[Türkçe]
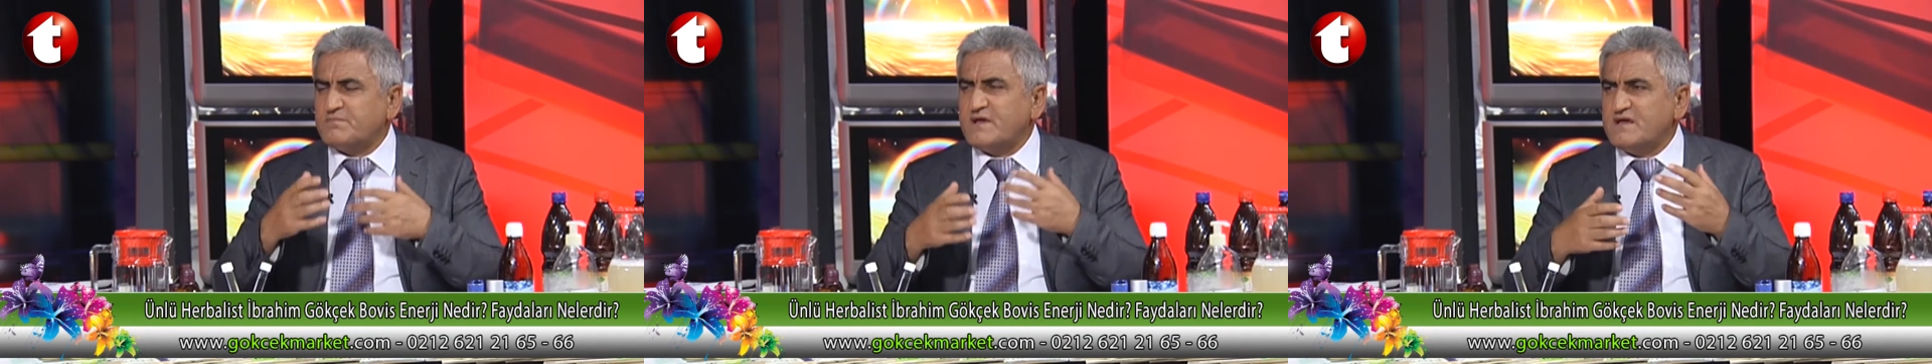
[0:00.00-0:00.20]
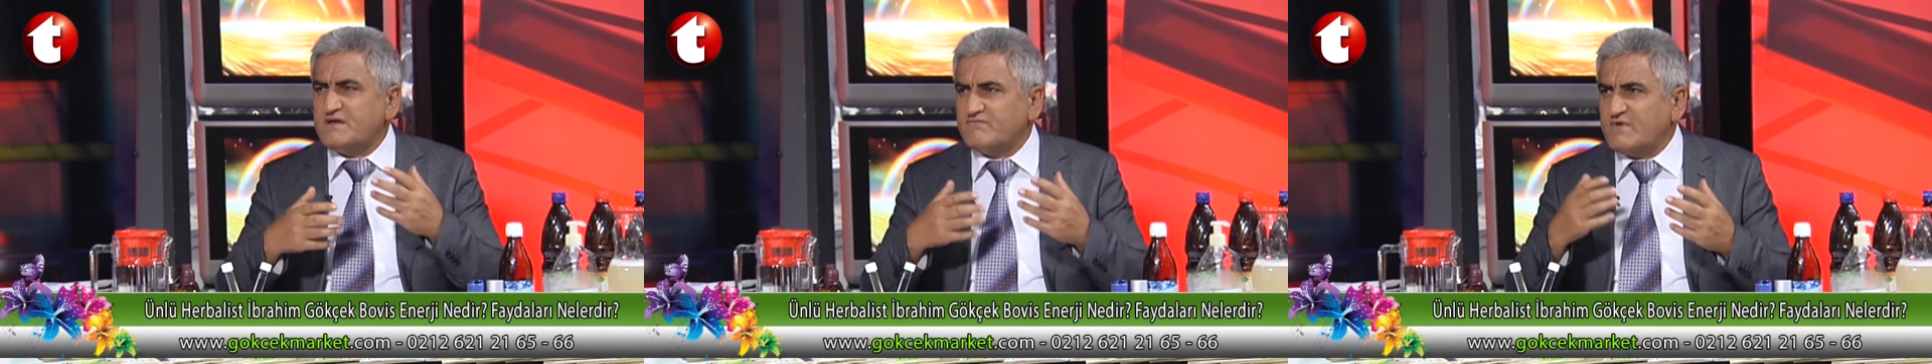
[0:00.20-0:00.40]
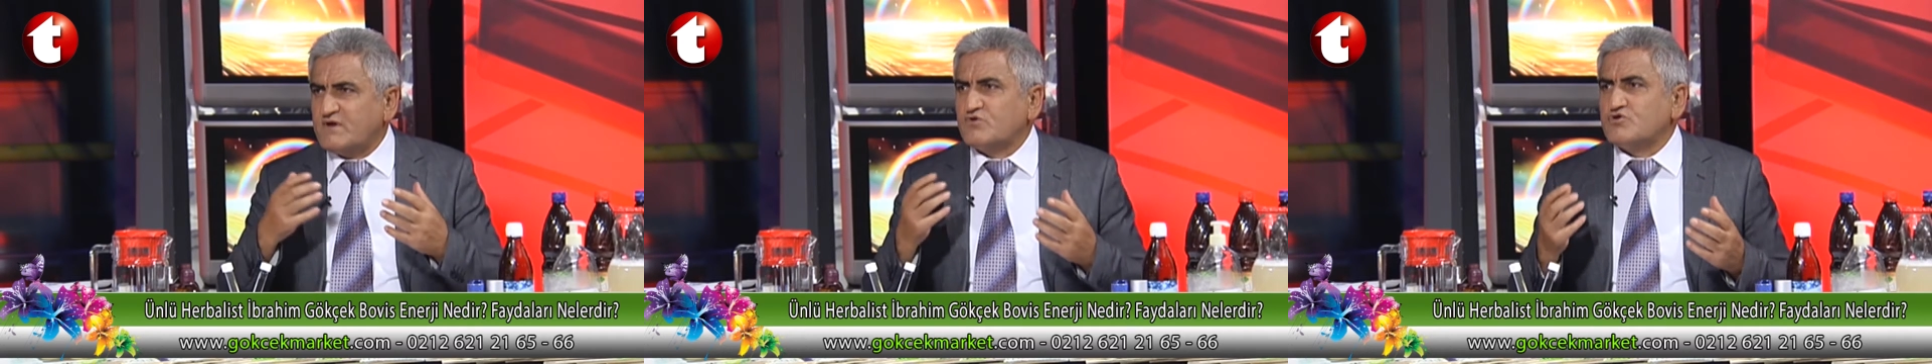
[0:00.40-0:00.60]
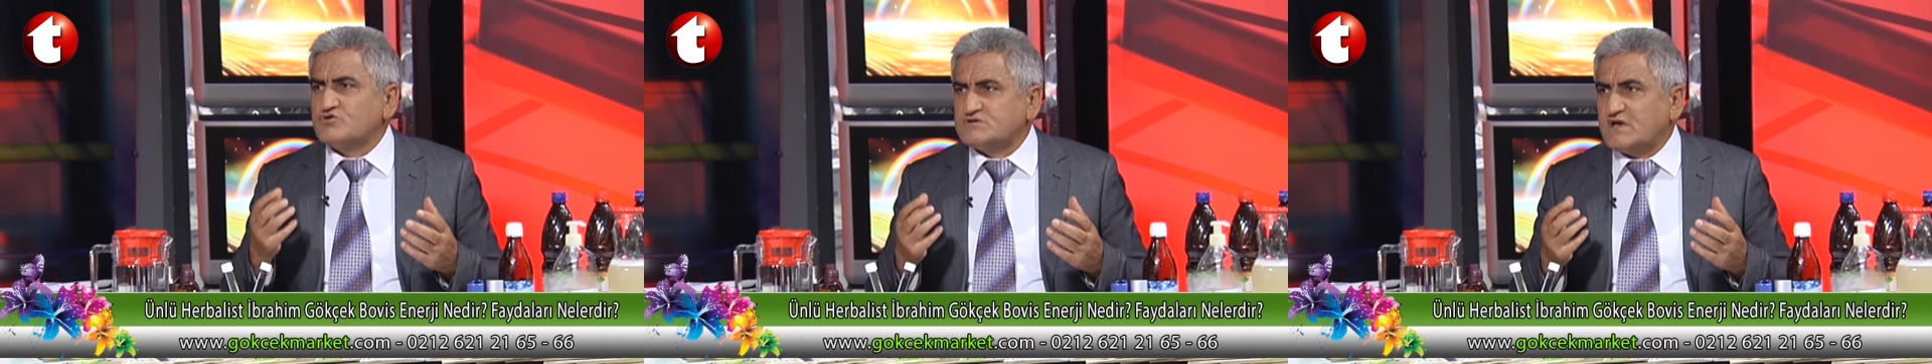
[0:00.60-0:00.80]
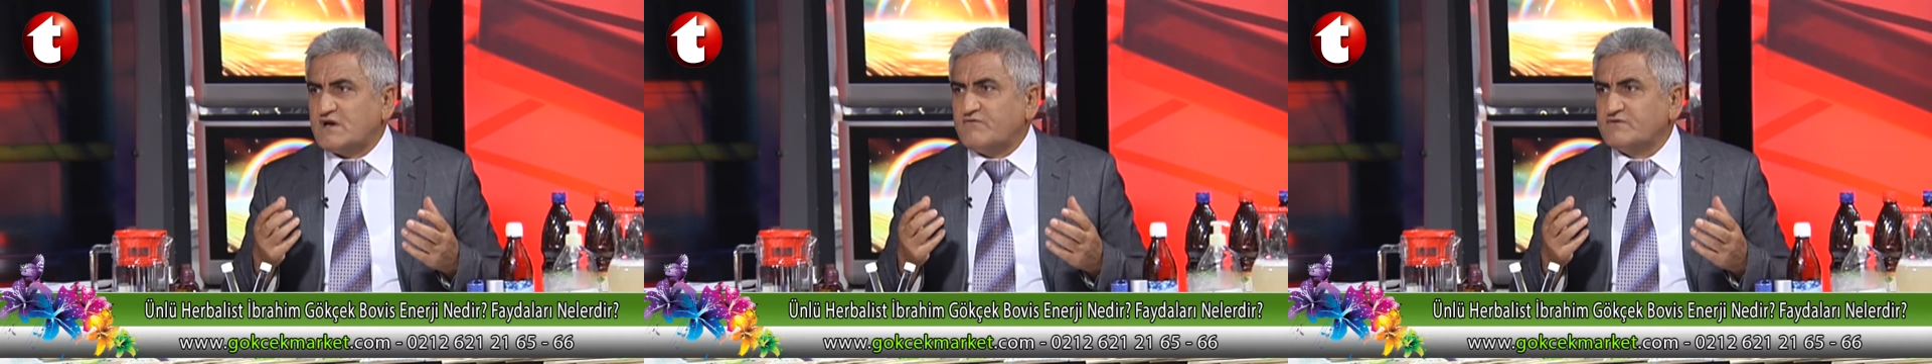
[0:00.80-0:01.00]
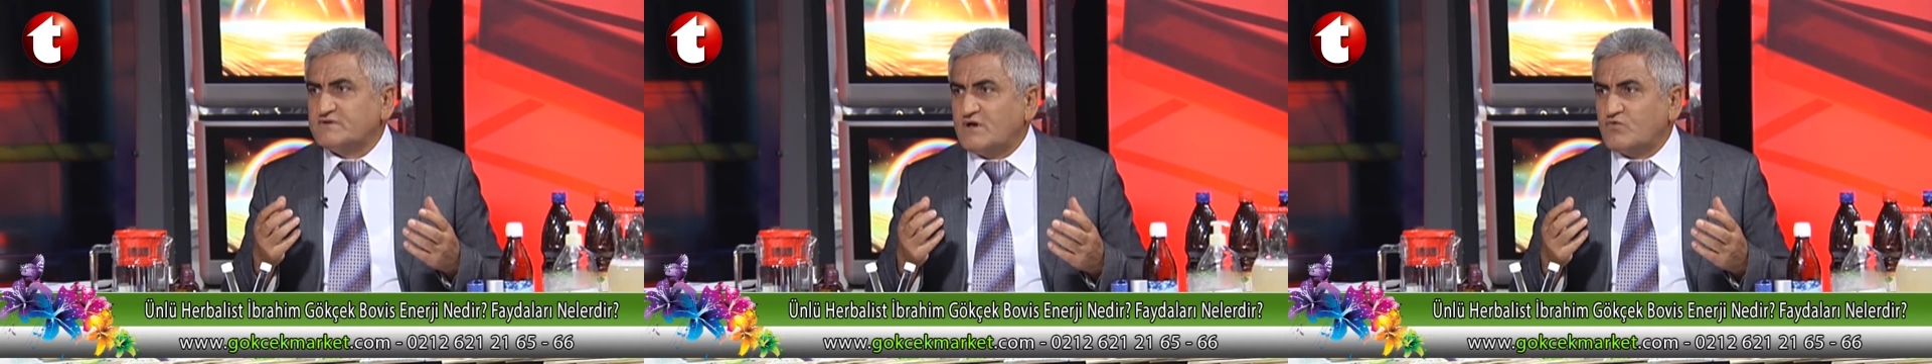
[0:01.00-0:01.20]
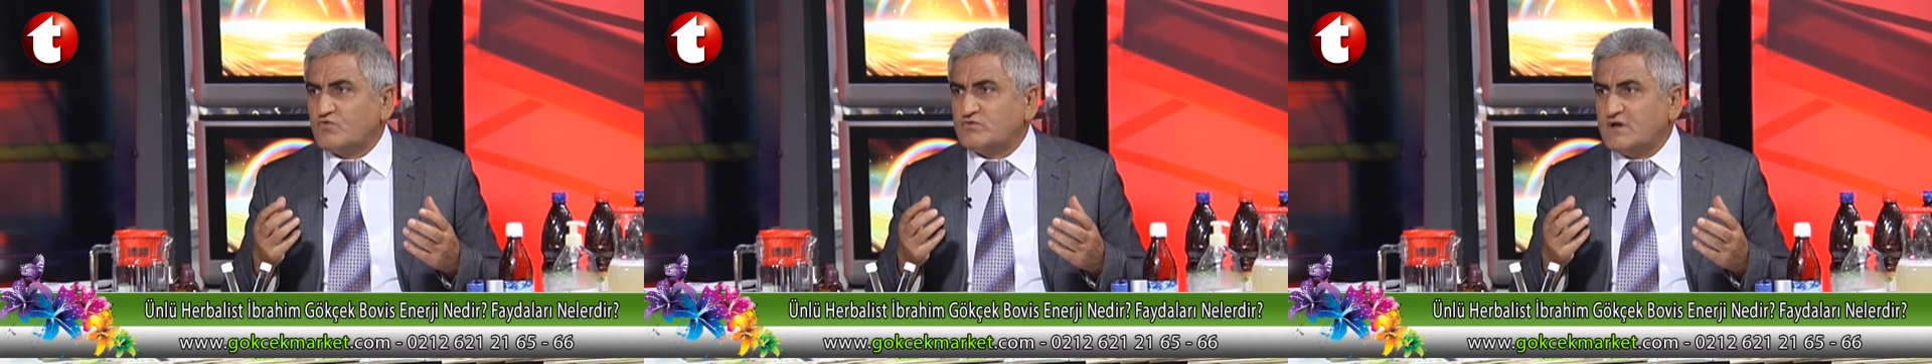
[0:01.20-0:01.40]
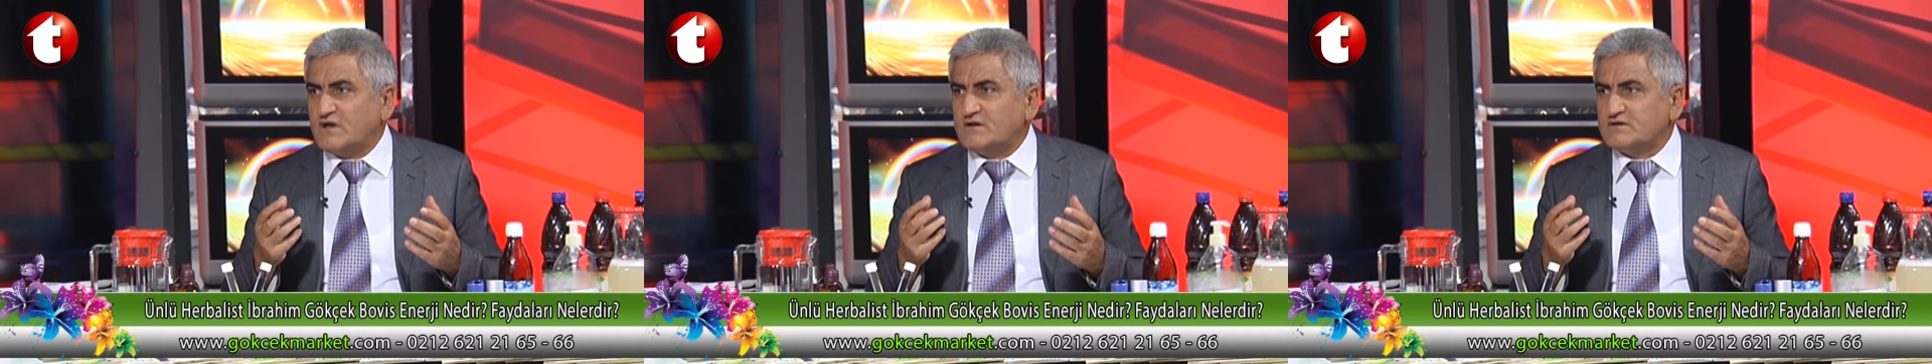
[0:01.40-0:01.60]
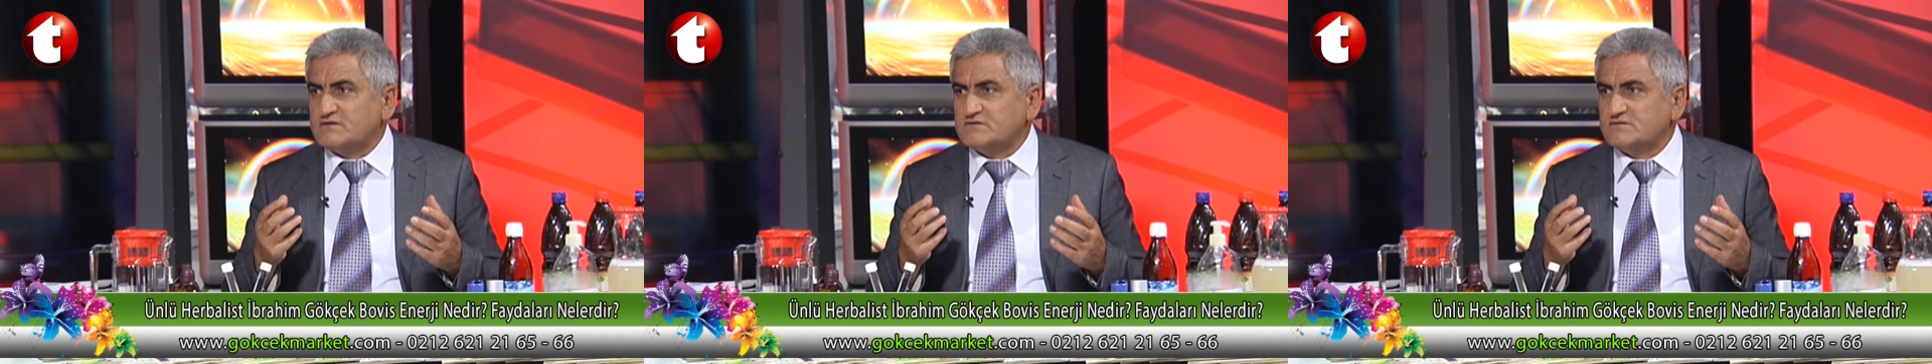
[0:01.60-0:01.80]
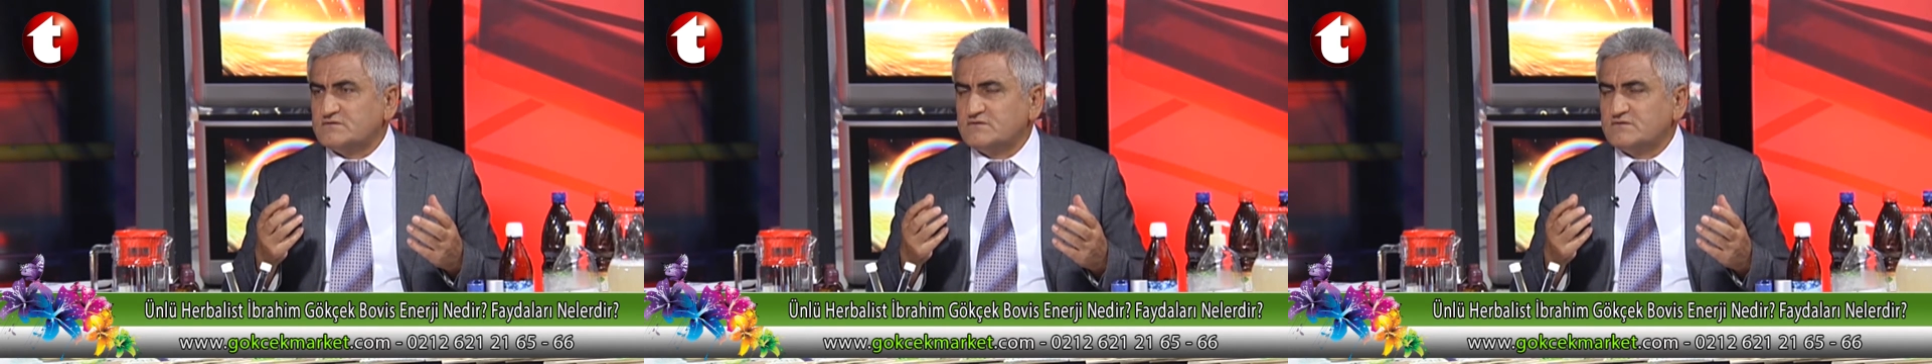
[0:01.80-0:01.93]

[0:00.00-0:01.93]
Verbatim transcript: beyin ve göz tarafından kullanılır.